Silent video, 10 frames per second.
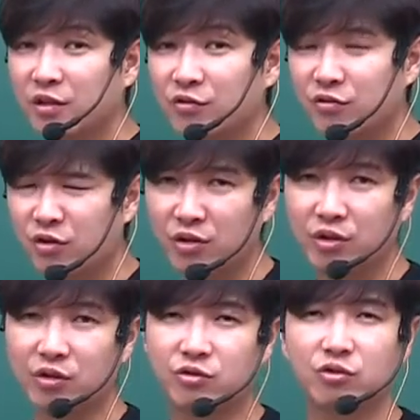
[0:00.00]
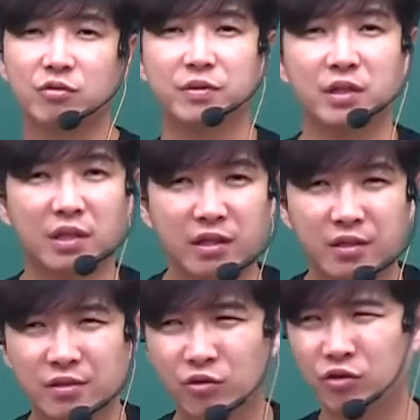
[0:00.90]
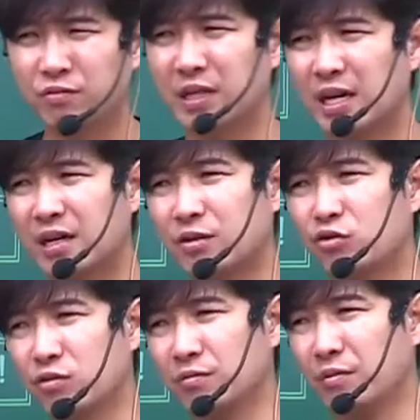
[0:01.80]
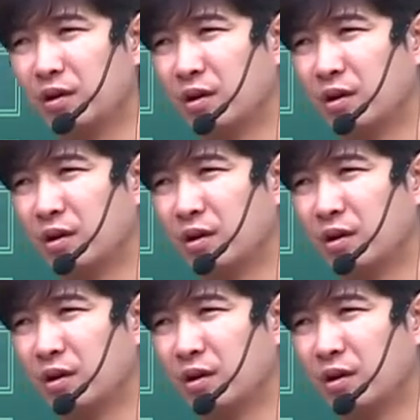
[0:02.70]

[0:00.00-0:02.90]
국어 영역 수업이 요즘 약간 좀